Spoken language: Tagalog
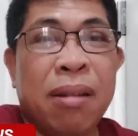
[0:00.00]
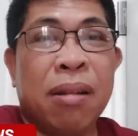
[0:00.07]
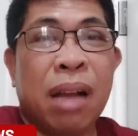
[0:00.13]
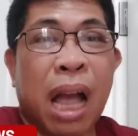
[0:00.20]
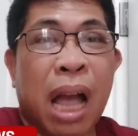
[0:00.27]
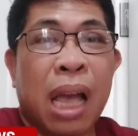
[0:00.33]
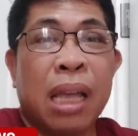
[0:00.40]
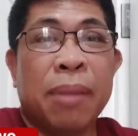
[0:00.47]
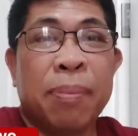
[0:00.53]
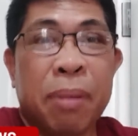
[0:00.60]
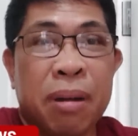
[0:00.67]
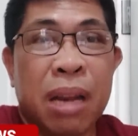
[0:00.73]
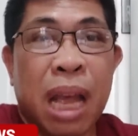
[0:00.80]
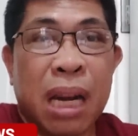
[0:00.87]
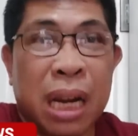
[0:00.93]
Pero
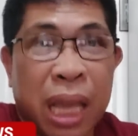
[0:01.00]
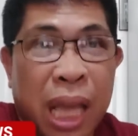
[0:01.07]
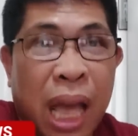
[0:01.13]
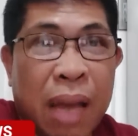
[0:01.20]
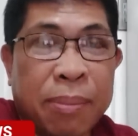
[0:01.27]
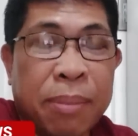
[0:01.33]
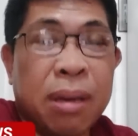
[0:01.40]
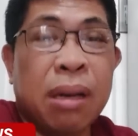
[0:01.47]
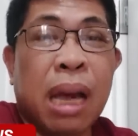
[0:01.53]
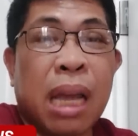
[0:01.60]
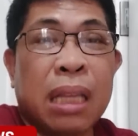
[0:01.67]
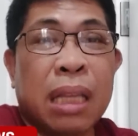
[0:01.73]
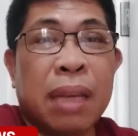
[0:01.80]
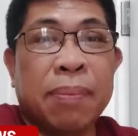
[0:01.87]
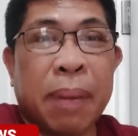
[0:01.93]
kahit po nagliyab
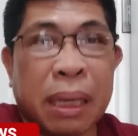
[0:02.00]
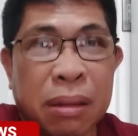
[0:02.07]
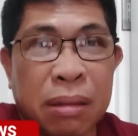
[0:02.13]
yung ating